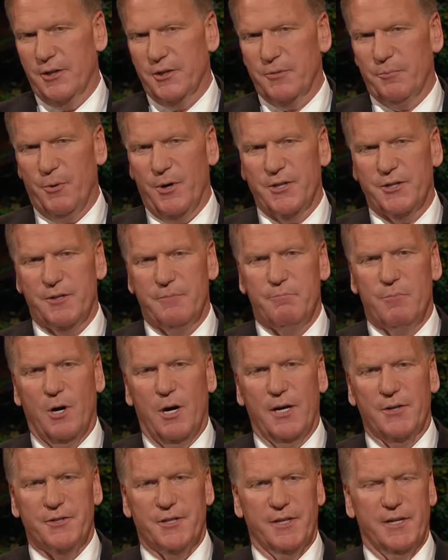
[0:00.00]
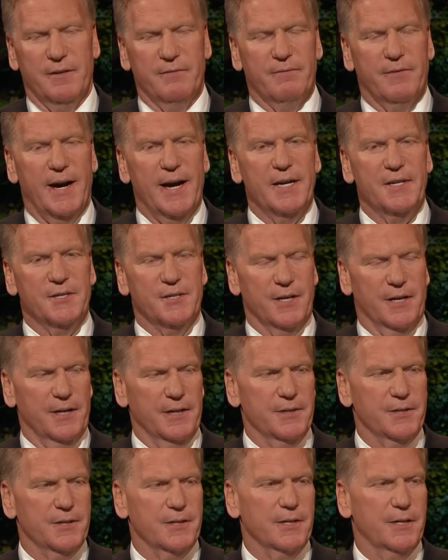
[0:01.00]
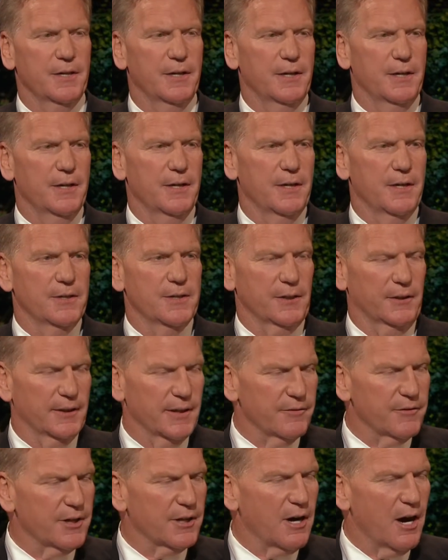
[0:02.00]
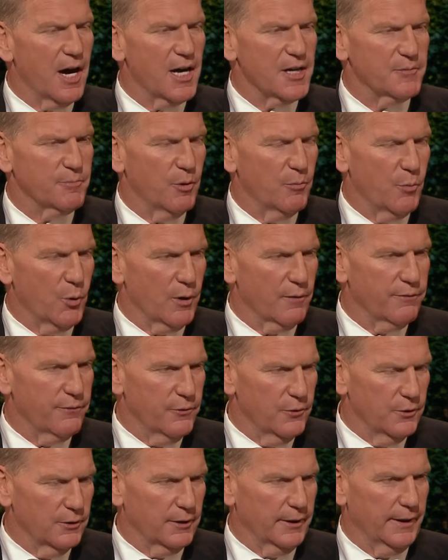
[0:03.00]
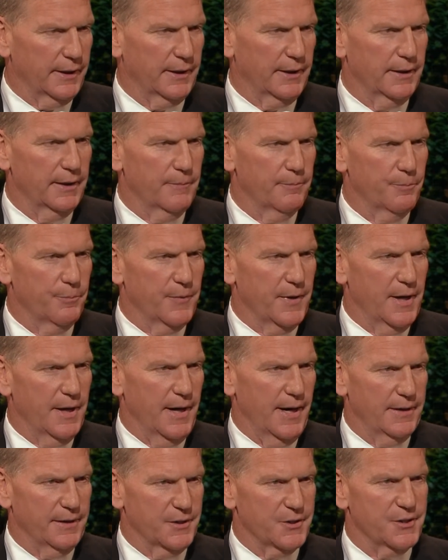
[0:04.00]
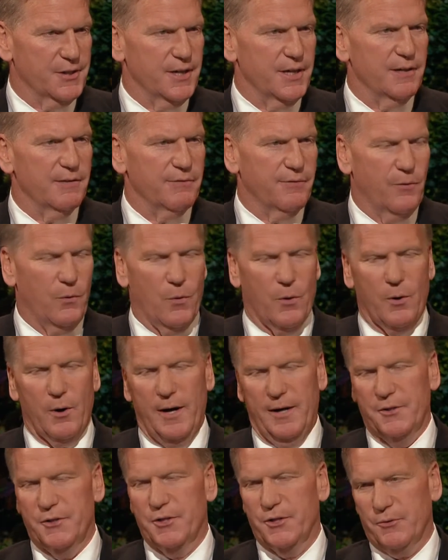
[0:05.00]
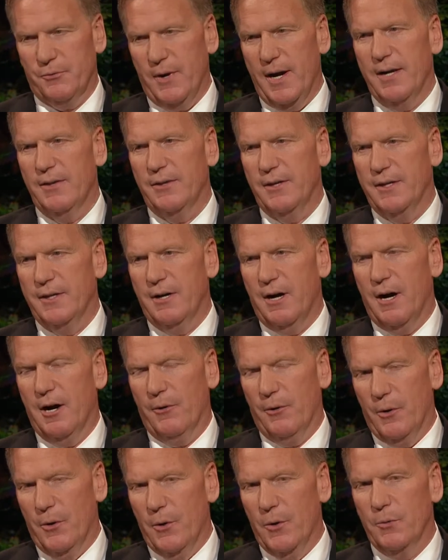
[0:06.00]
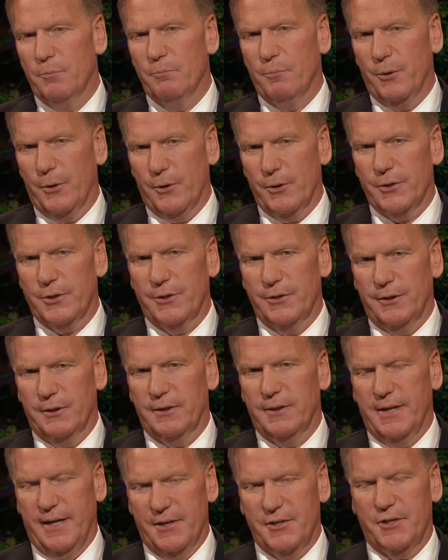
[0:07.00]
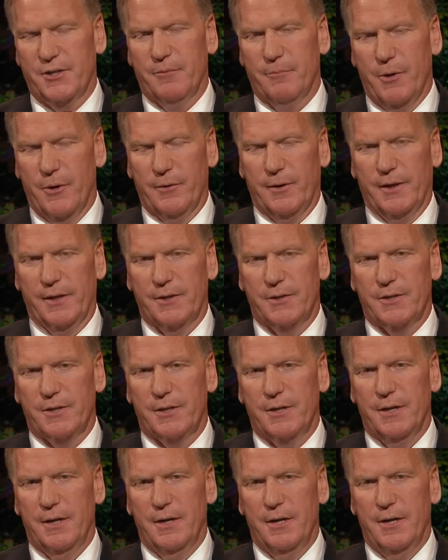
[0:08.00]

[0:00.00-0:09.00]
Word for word: 孟森会长每次分享经验，都是在邀请我们更彻底地遵行福音。”要努力寻求和巩固我们的个人见证。